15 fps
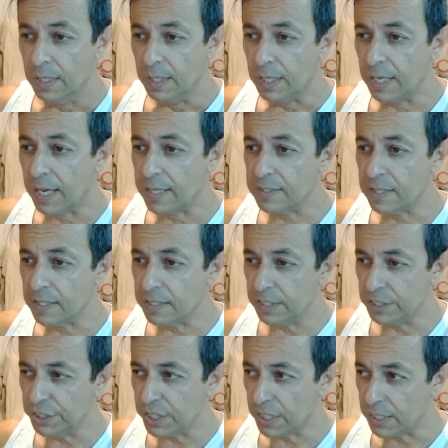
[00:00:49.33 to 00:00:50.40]
E essa
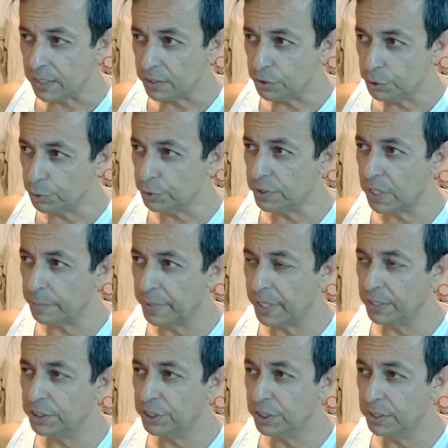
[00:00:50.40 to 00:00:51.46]
crítica
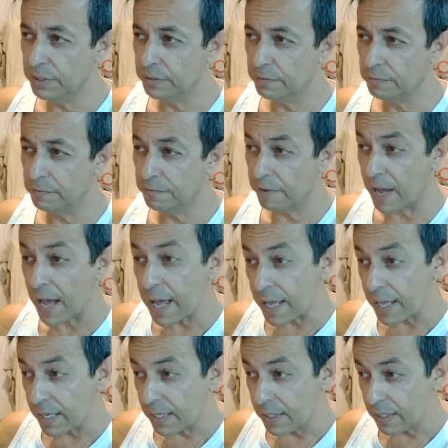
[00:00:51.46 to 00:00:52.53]
justamente
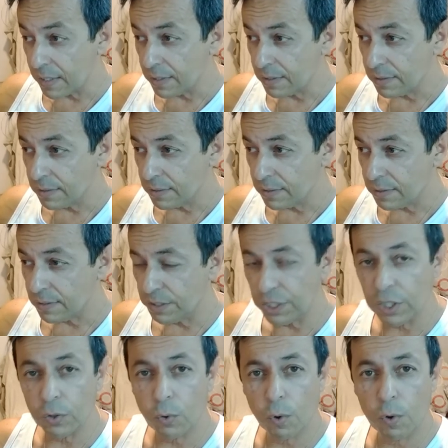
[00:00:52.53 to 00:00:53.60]
vai de
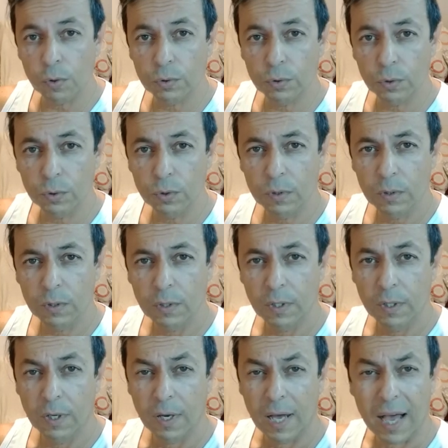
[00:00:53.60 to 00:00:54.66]
encontro
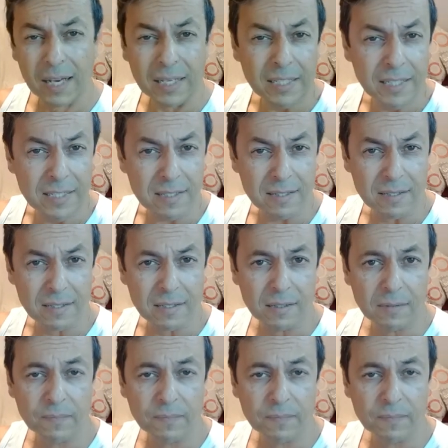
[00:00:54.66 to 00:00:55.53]
à criança,